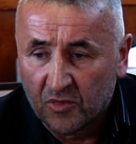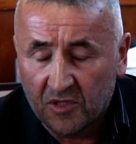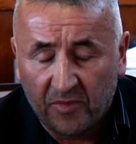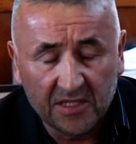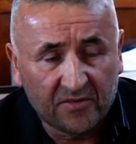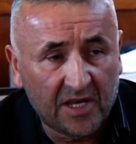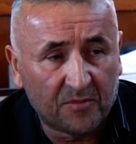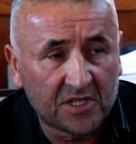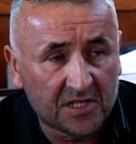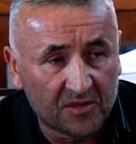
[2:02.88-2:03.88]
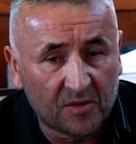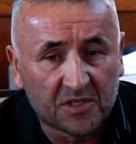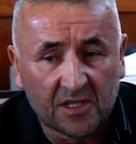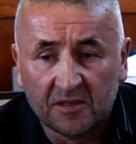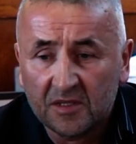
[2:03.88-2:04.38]
Proszę Państwa, ja przeszedłem
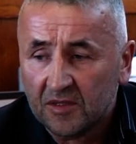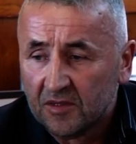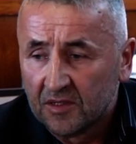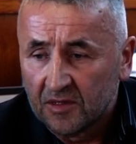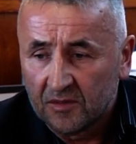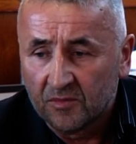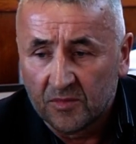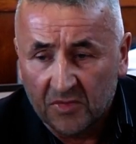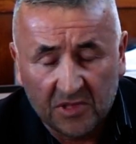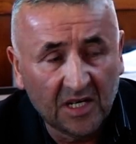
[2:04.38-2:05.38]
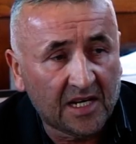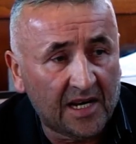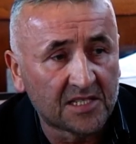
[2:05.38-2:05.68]
się kilka